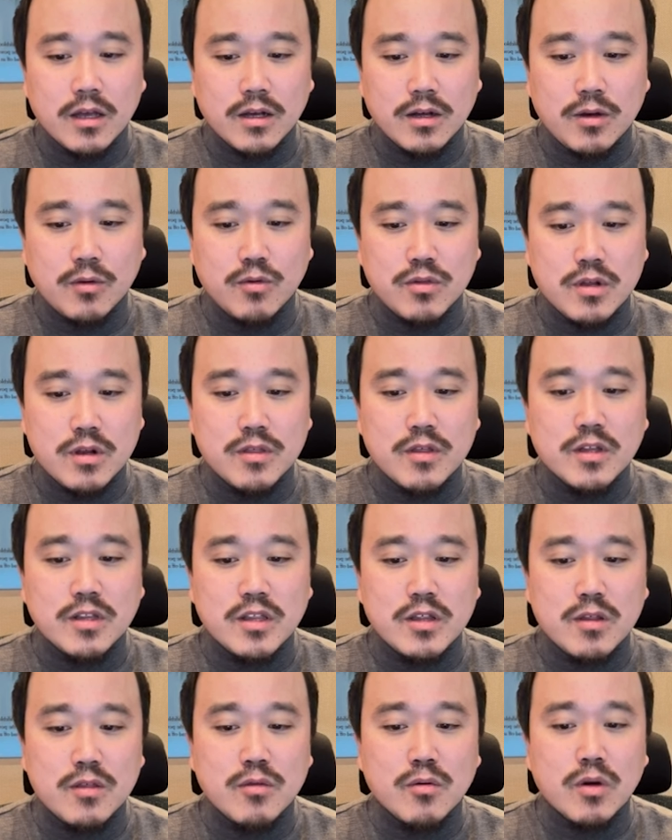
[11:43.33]
그리고
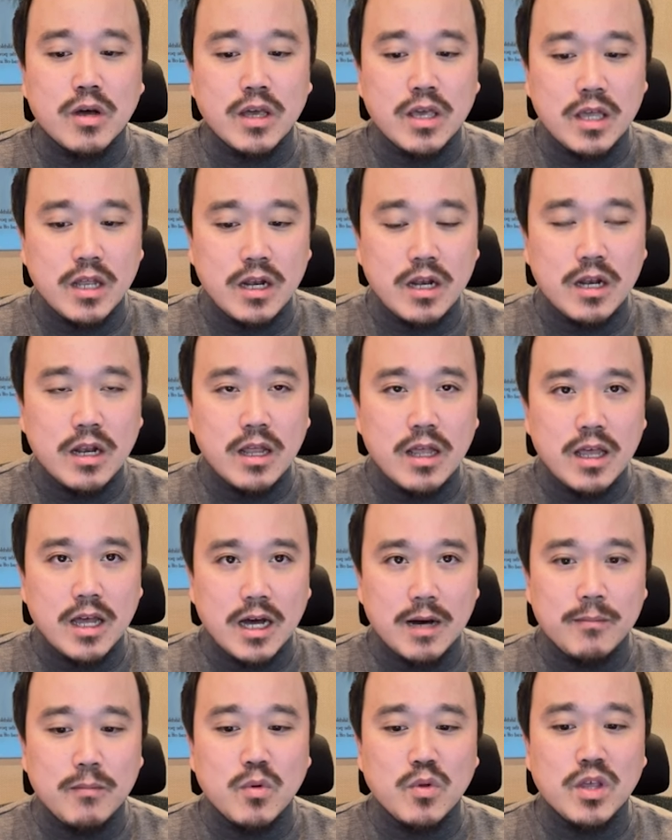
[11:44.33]
질산태질소가 일,
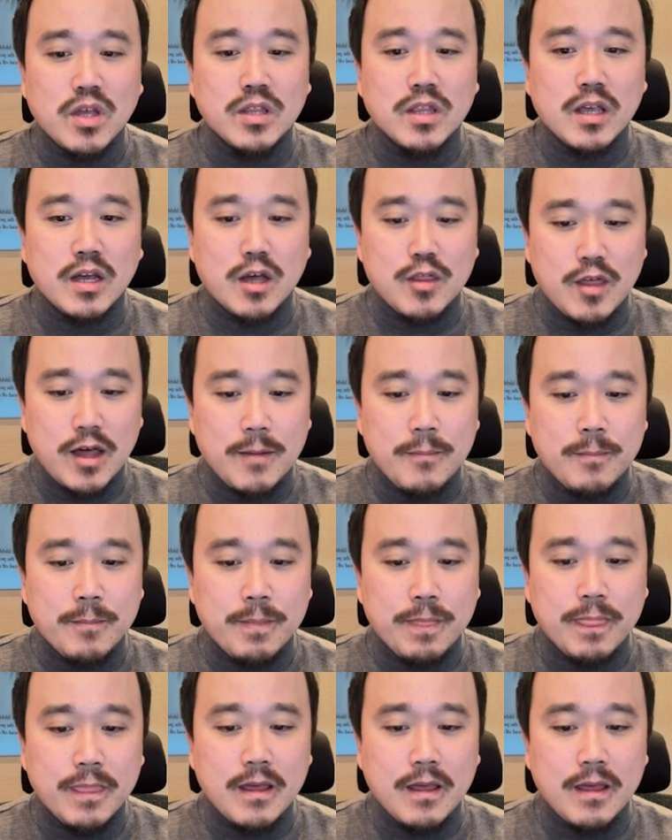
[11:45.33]
암모니아태가 삼,